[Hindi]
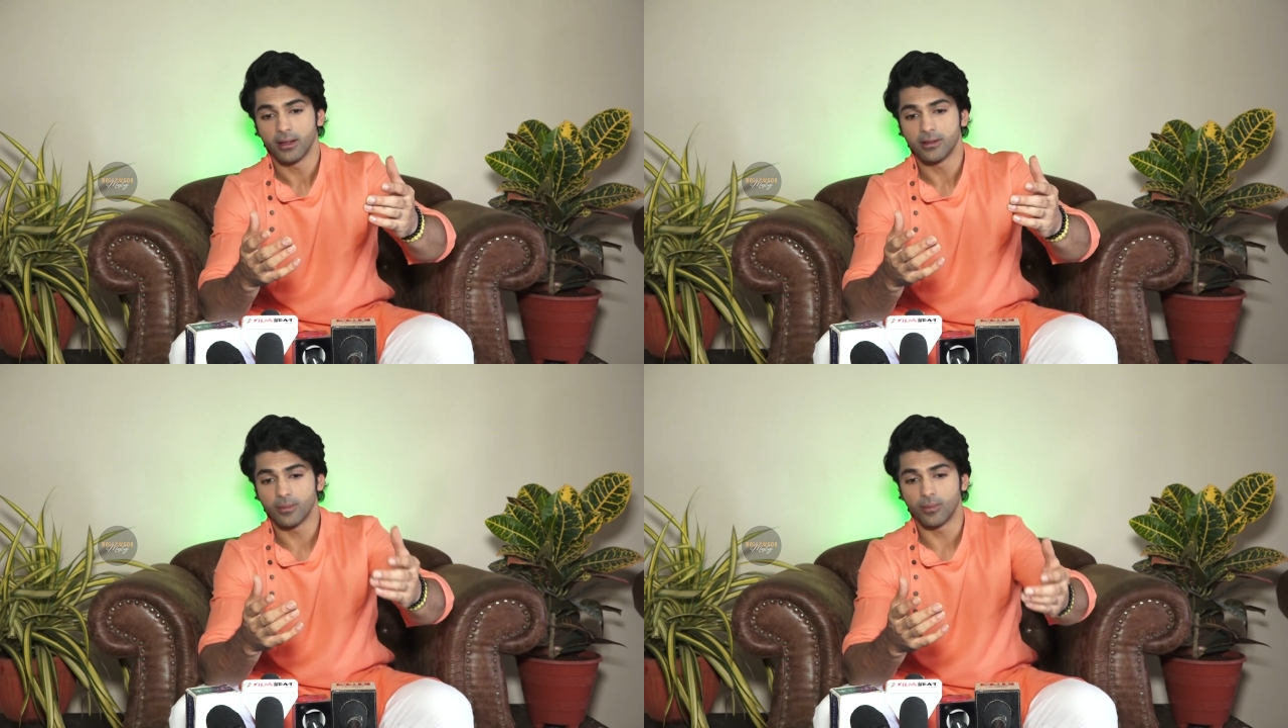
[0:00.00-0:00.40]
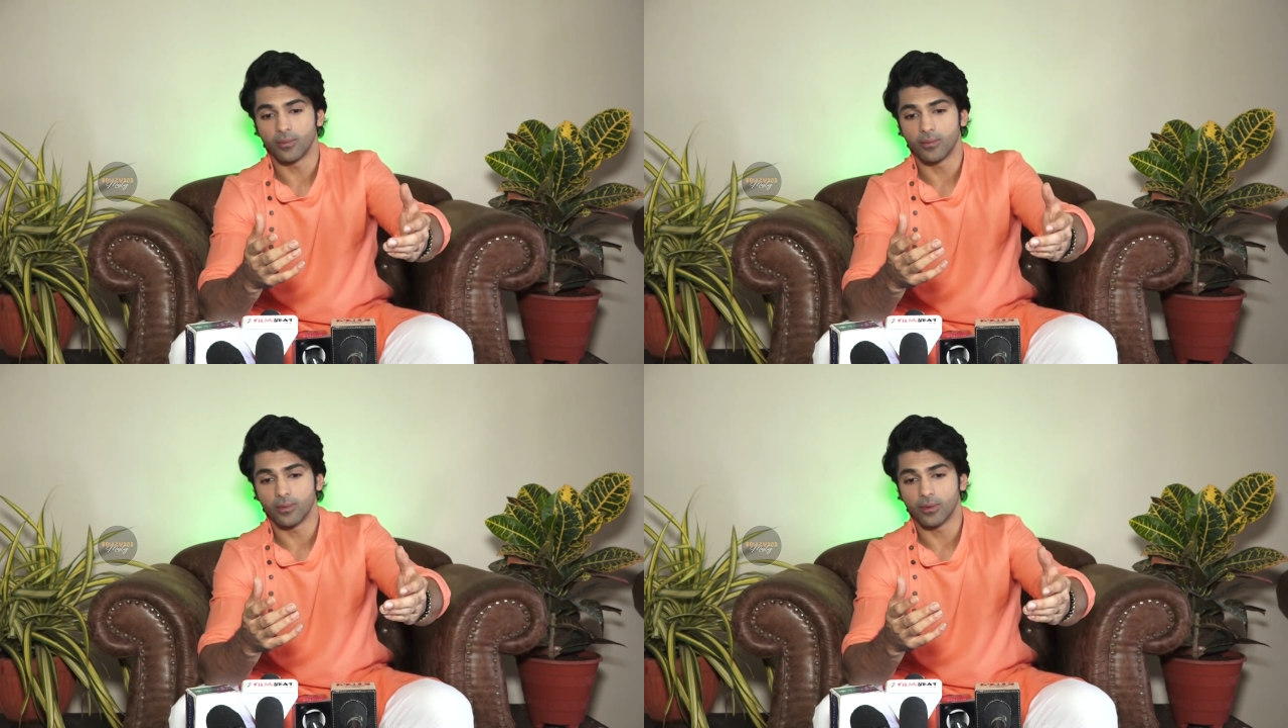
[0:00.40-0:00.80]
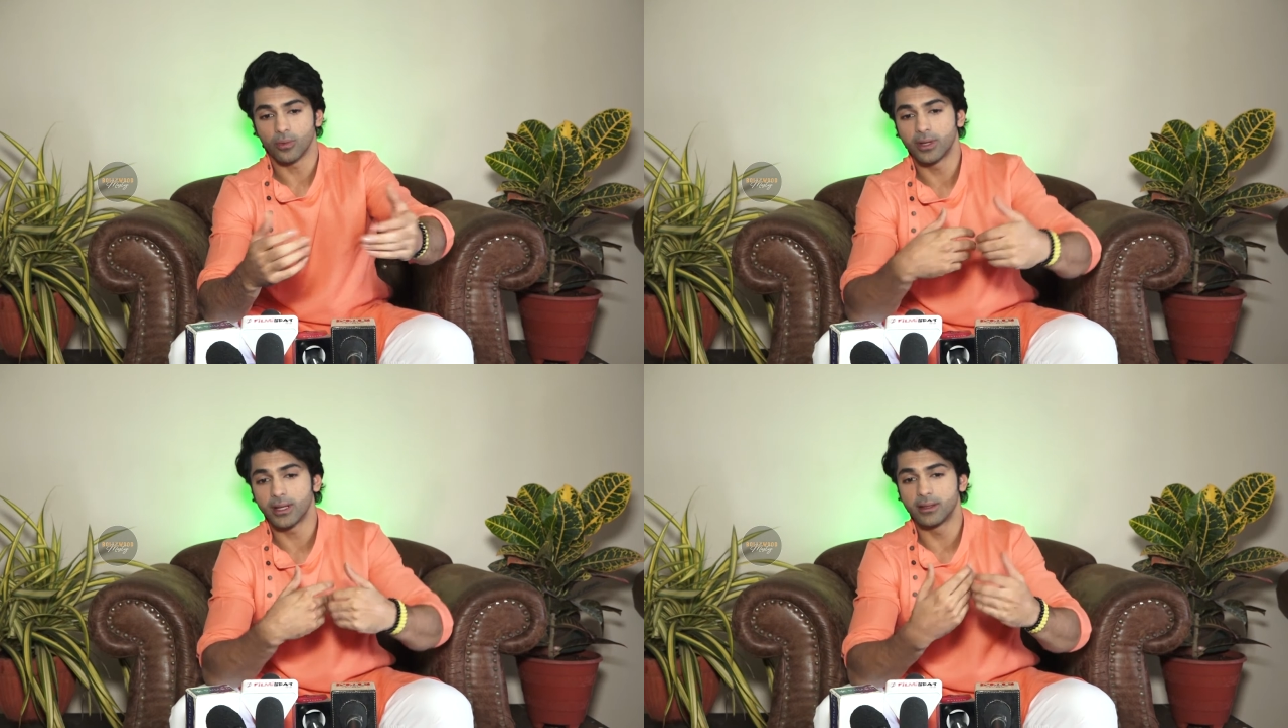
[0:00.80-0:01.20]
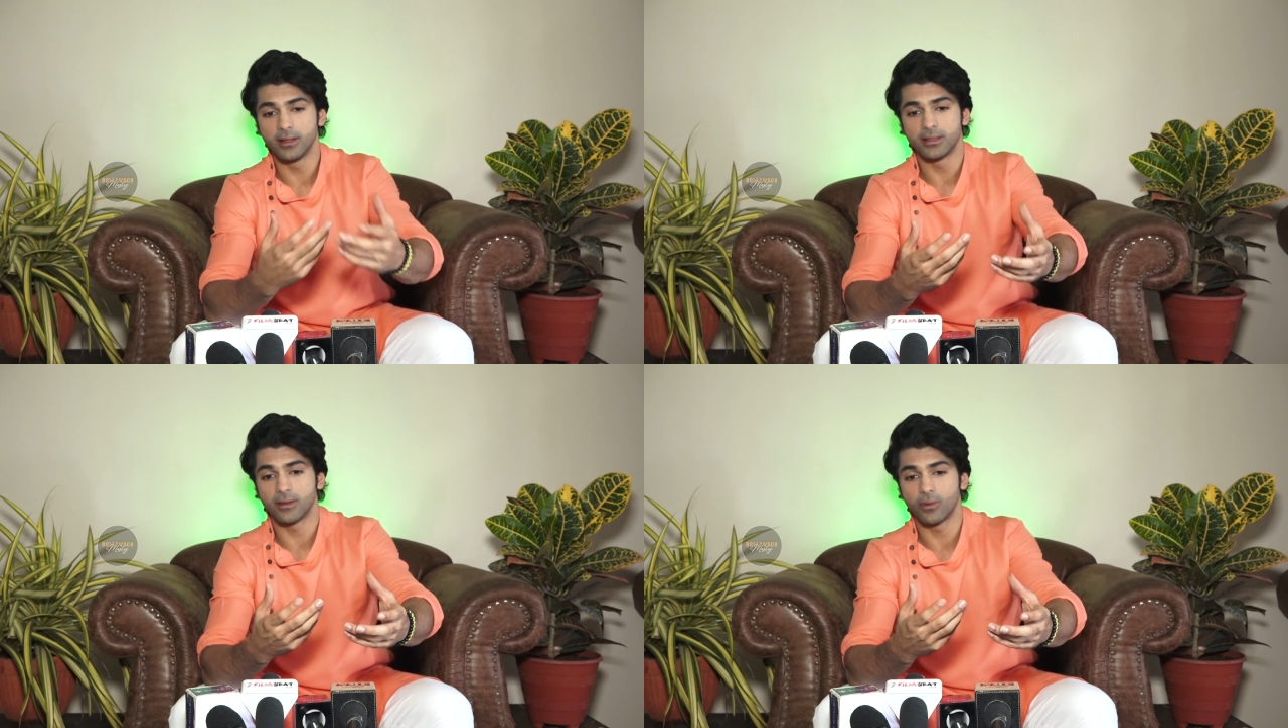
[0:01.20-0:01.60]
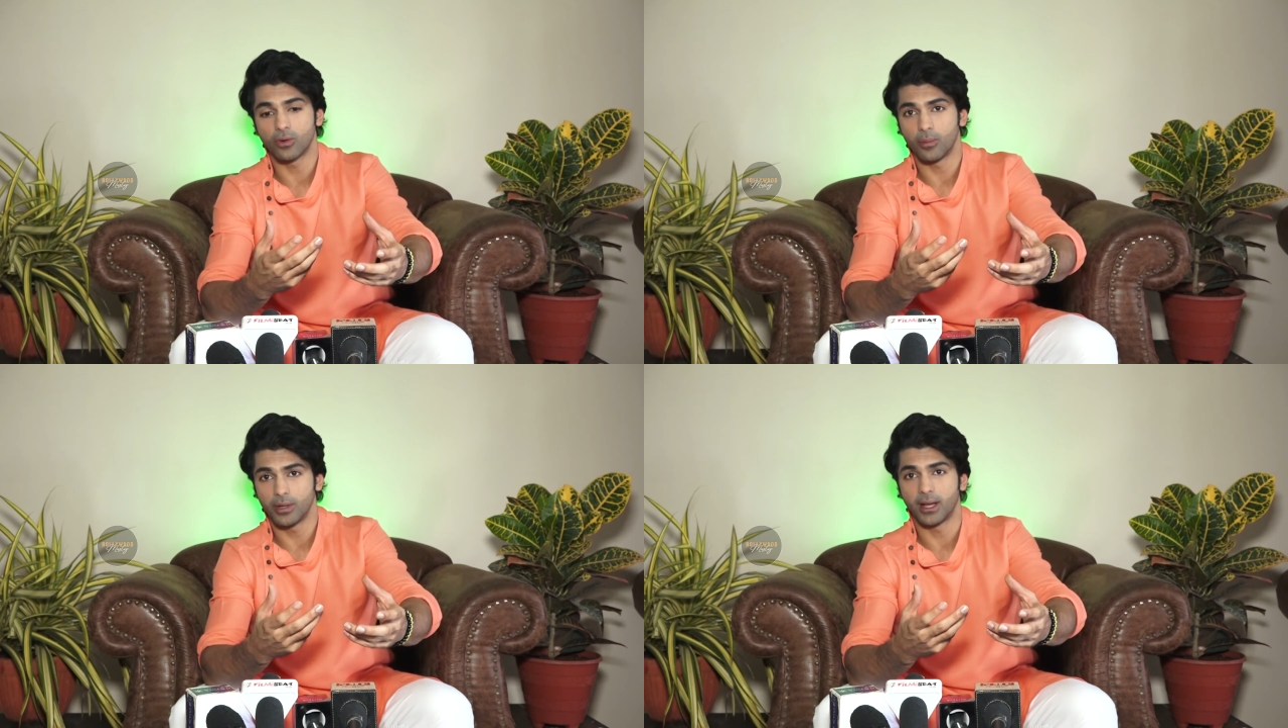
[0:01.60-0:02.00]
जब उनके दिल से वो
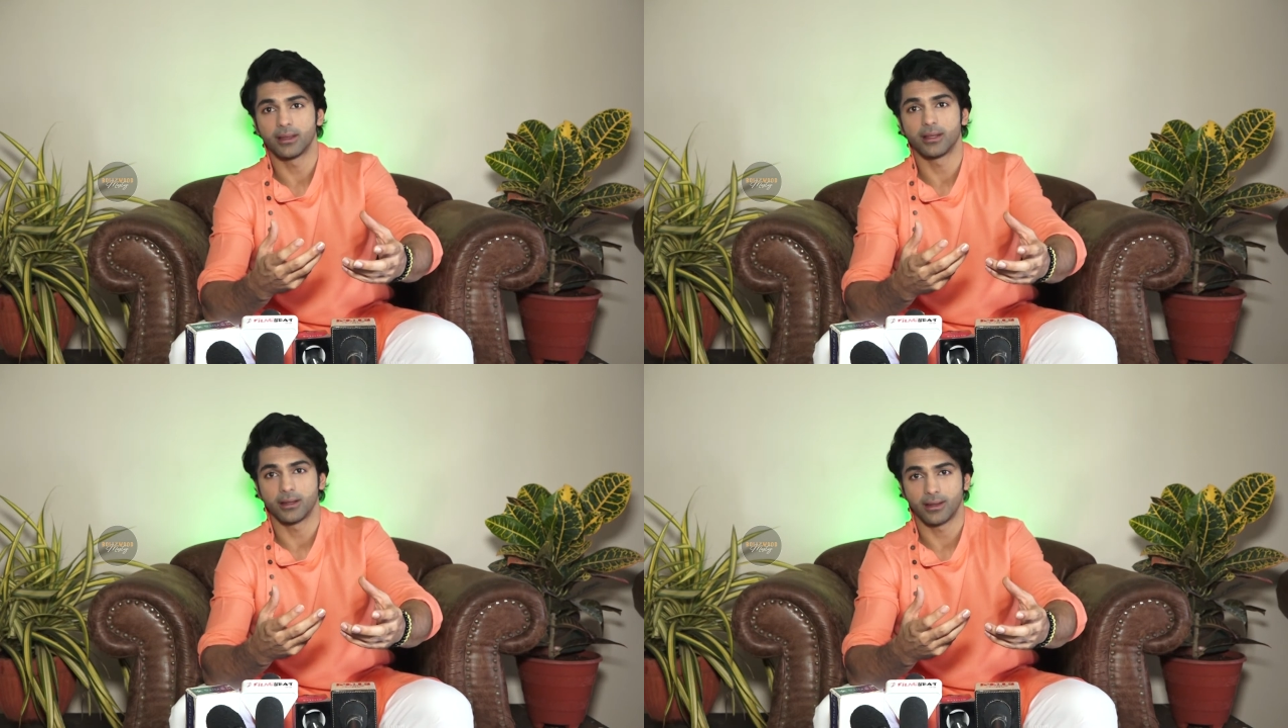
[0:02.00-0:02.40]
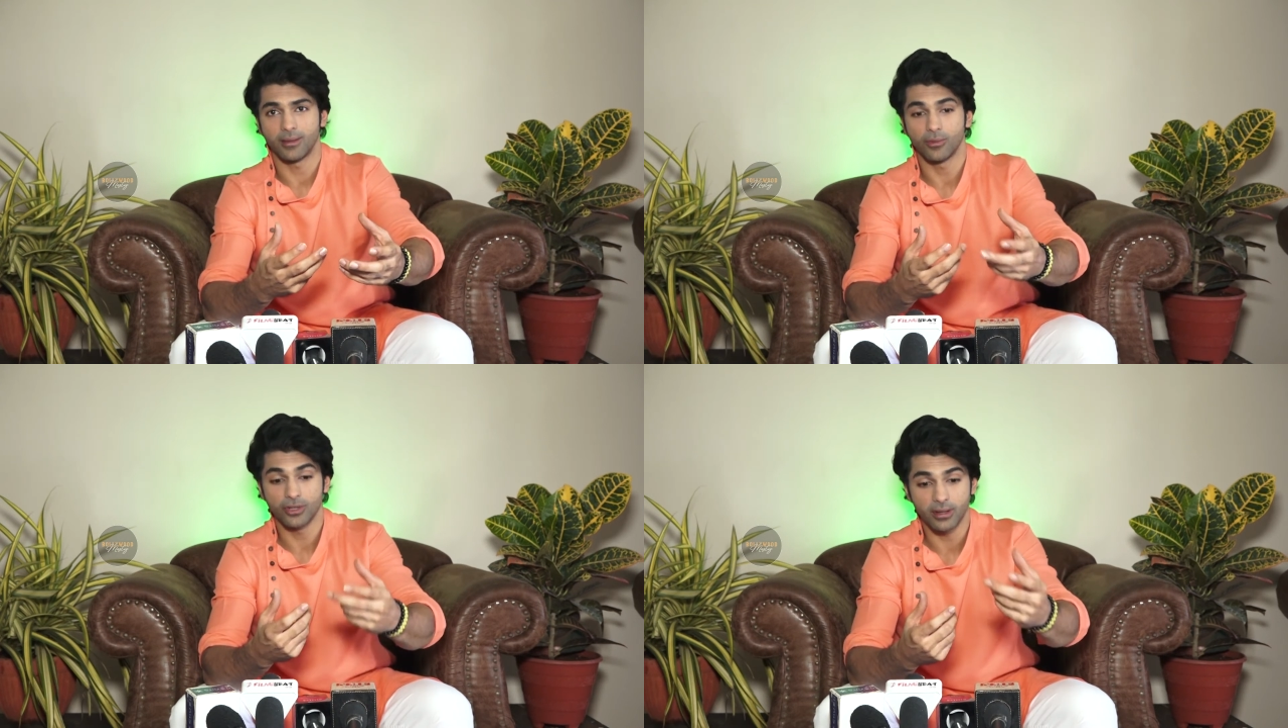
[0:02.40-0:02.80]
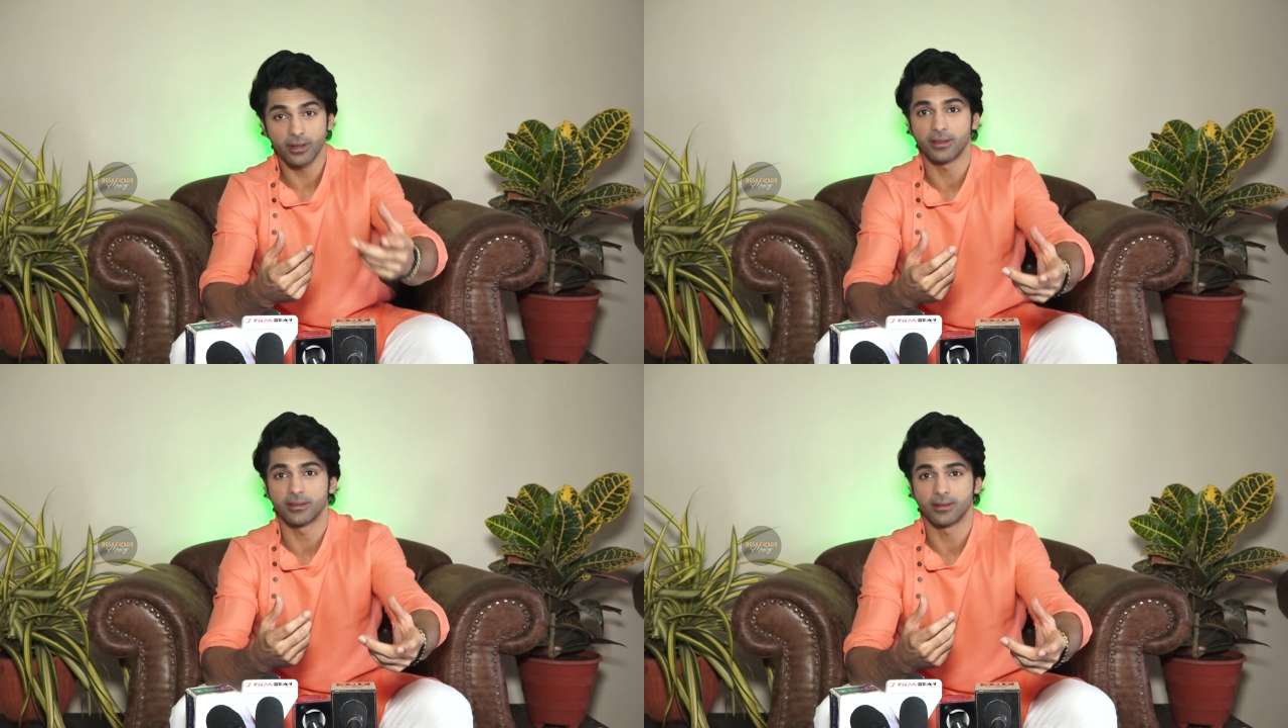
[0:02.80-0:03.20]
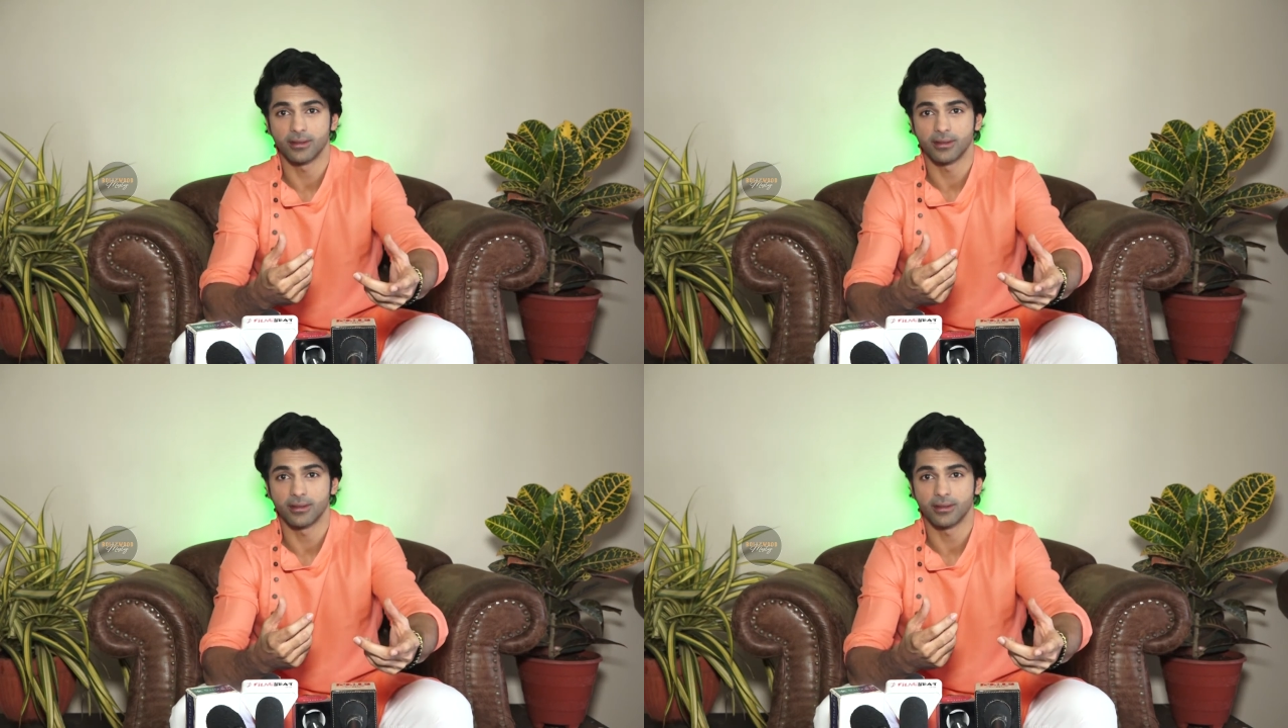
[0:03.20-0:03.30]
कमेंट आता है कि मुझे लिरिक्स